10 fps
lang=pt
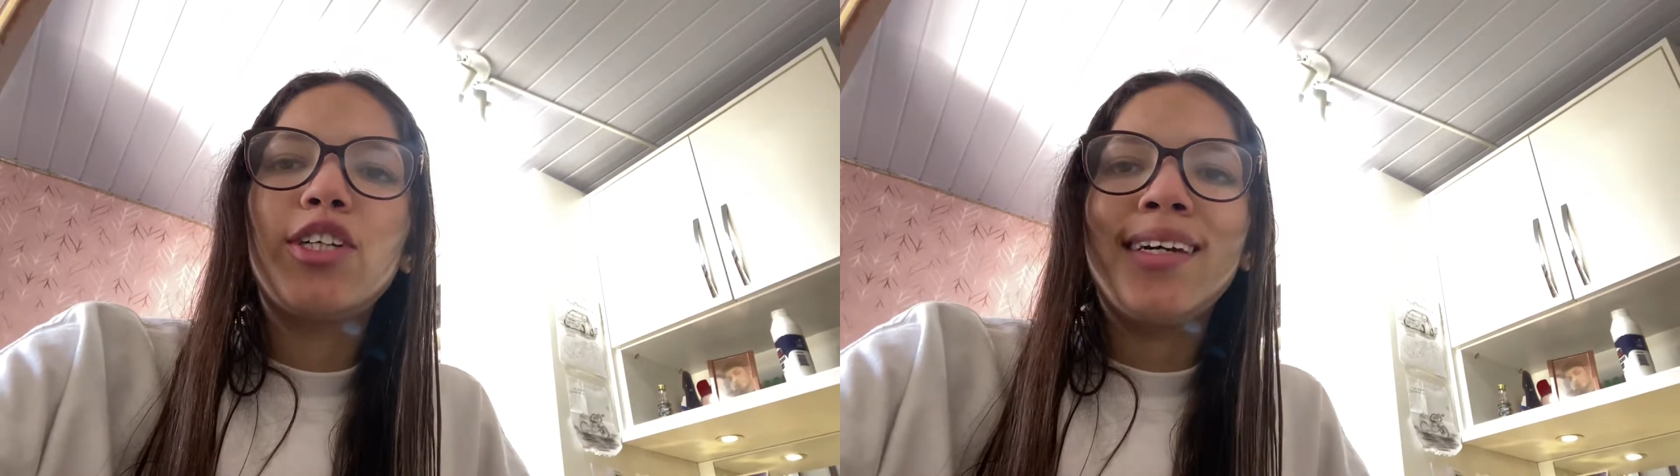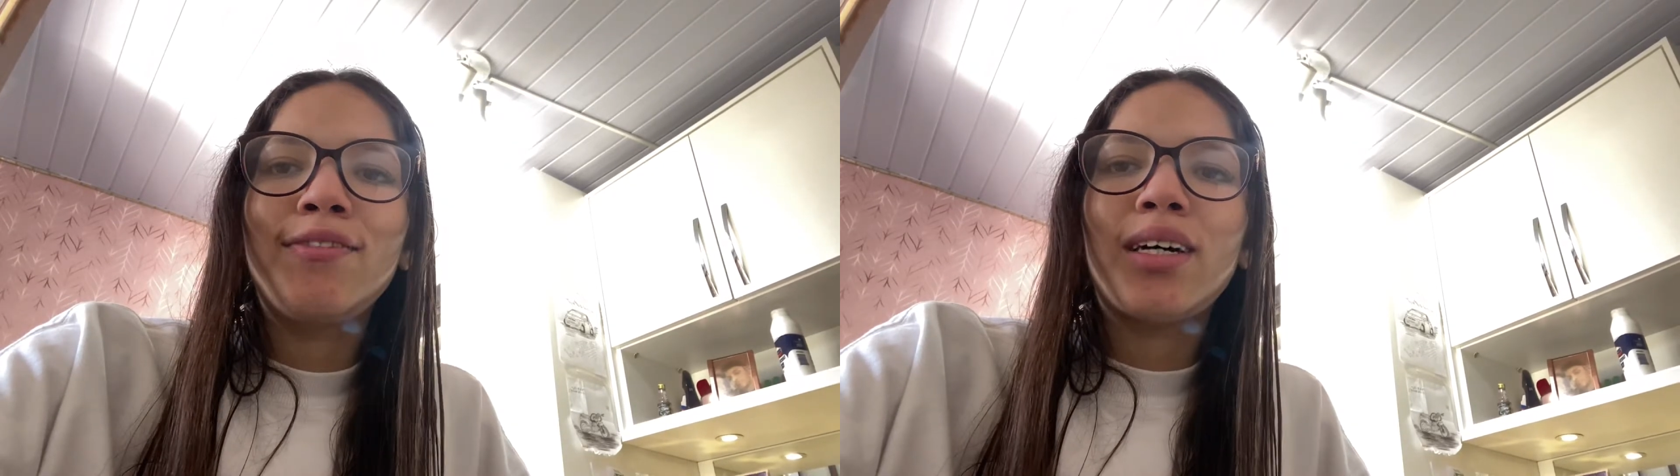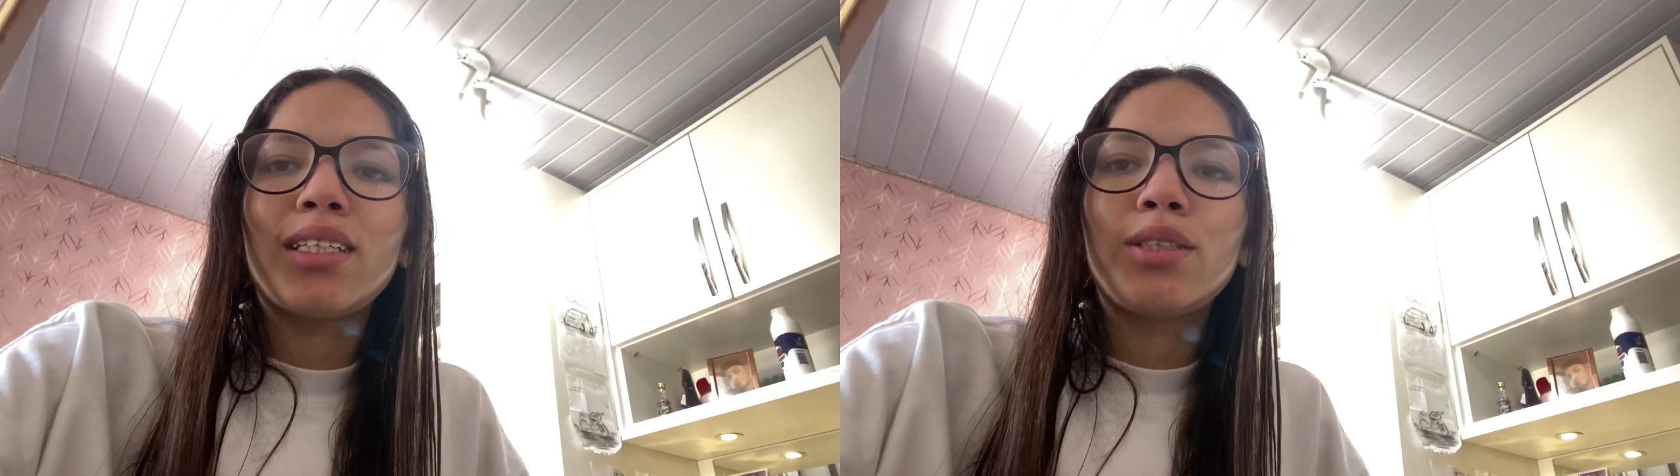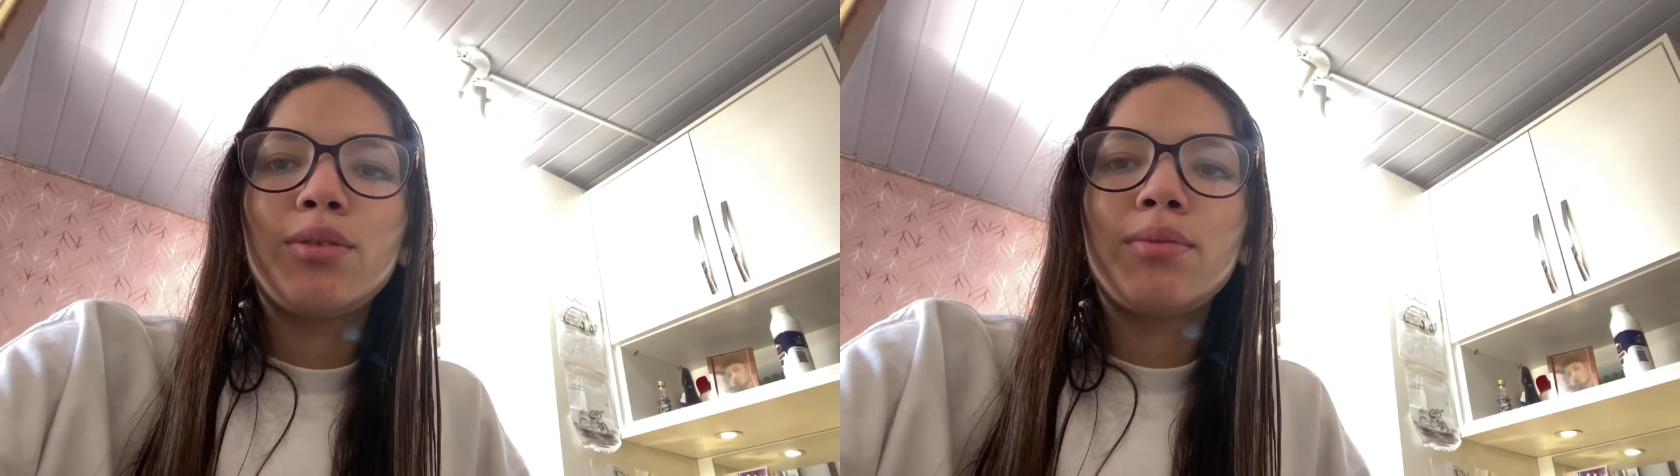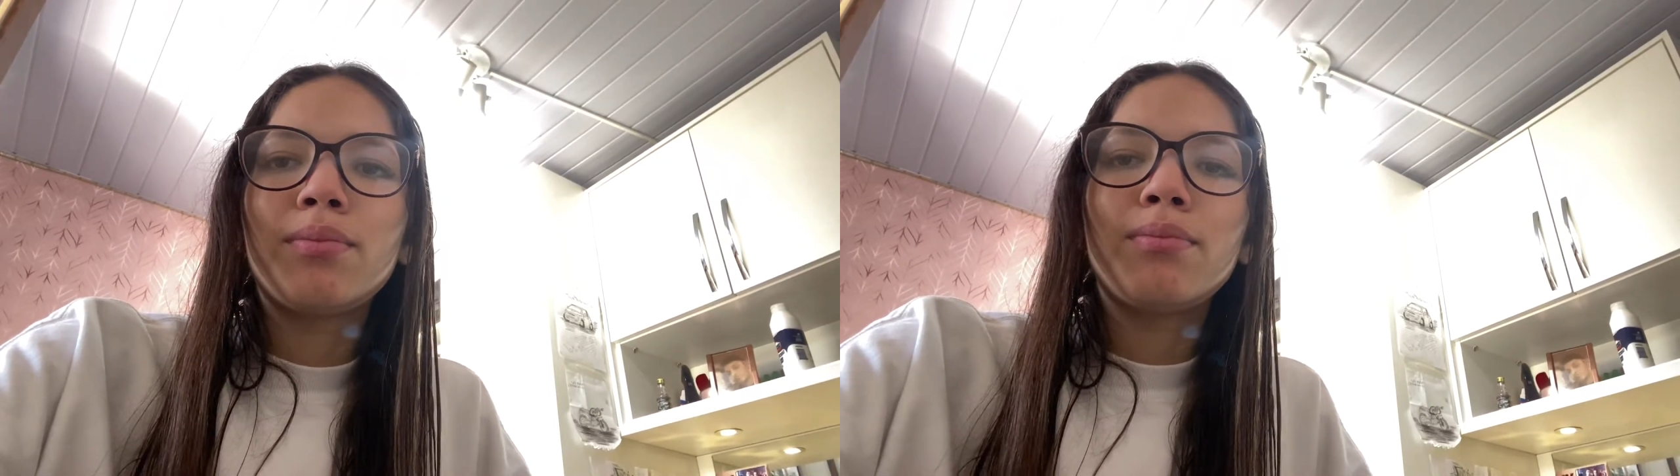é
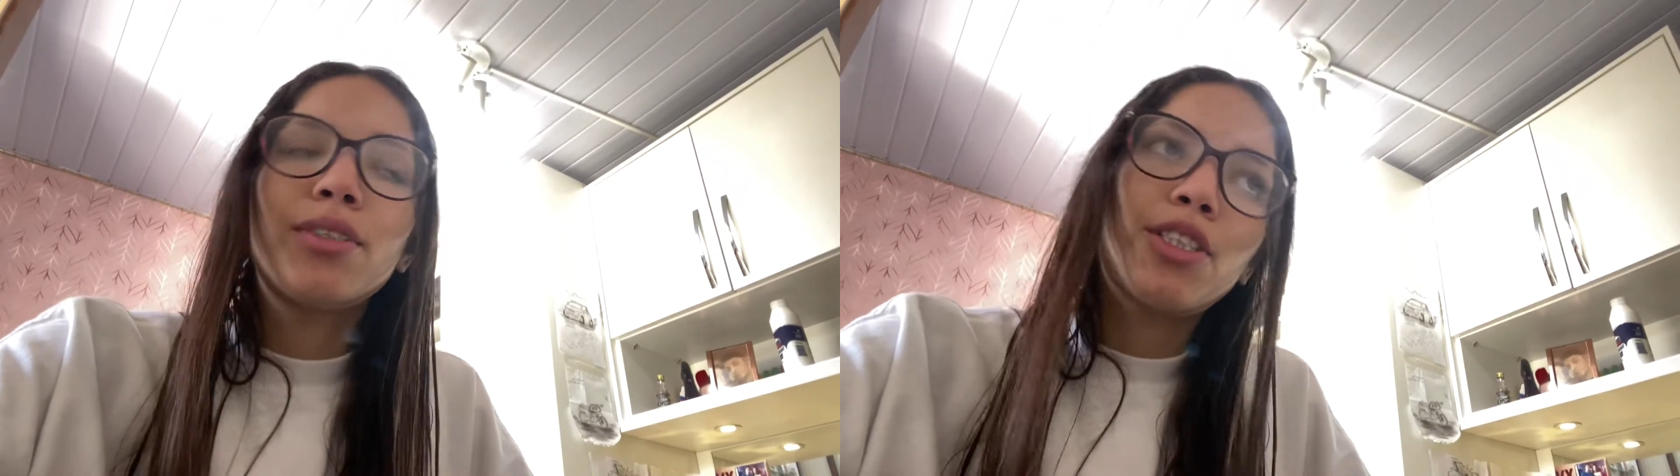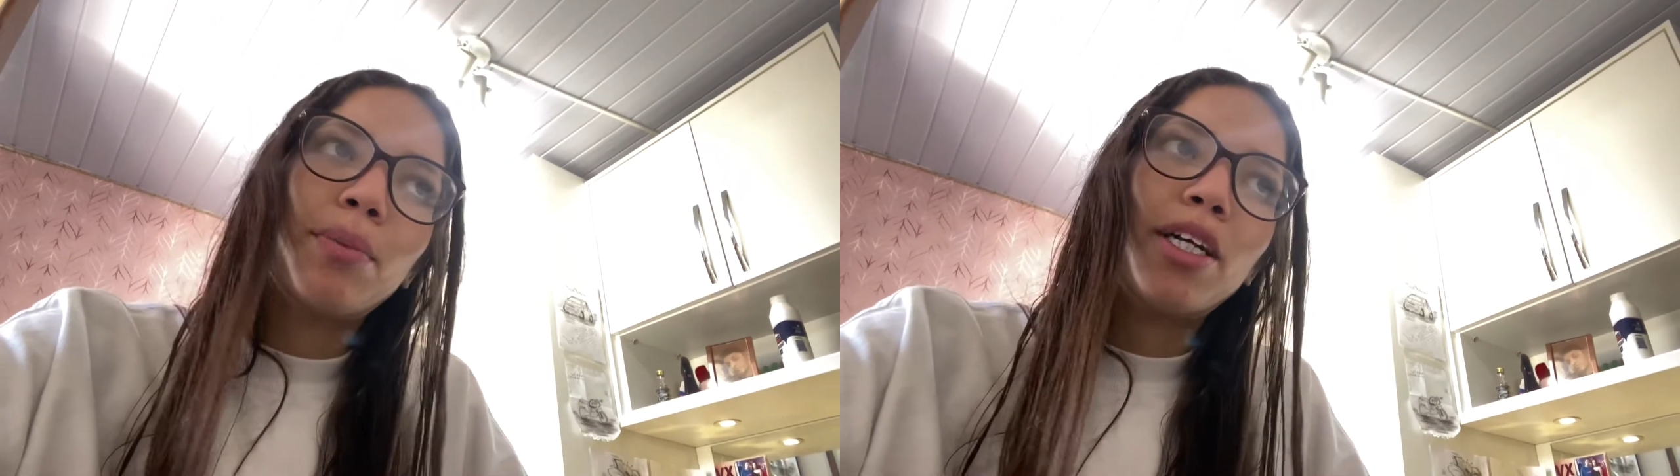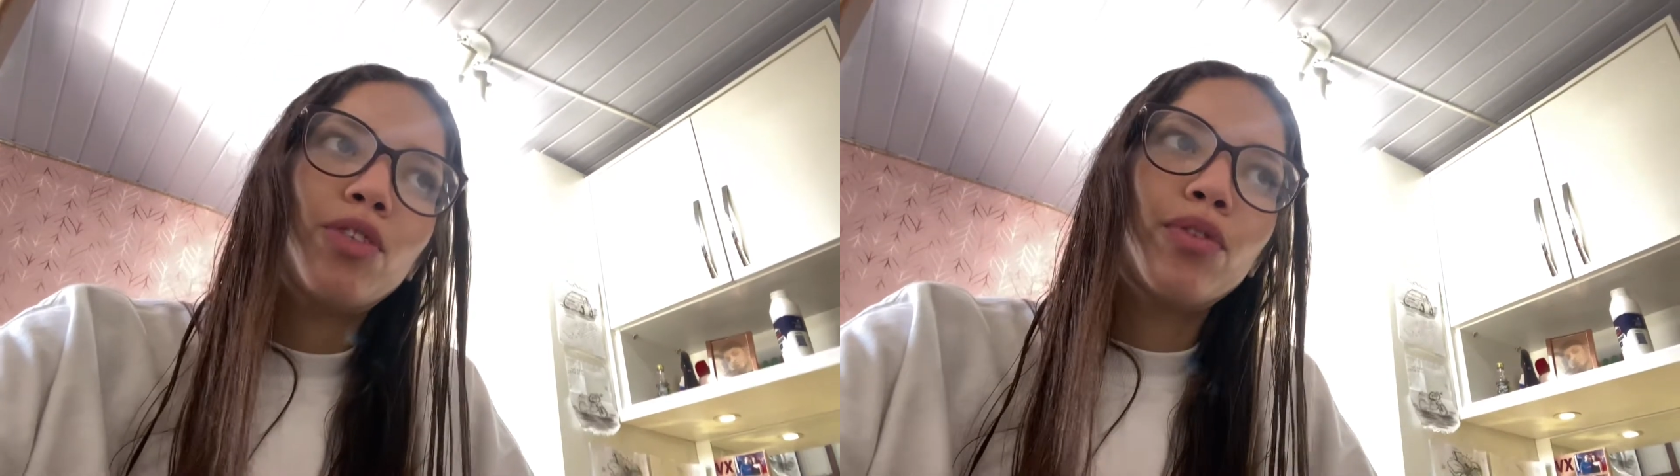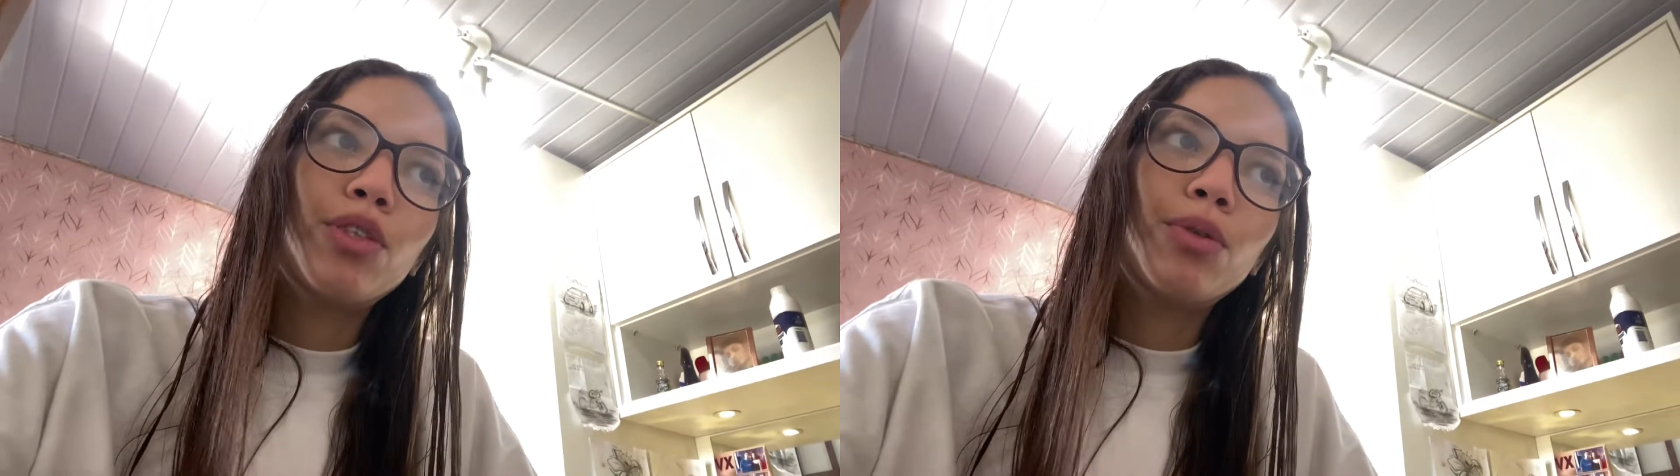fácil, mas também é difícil.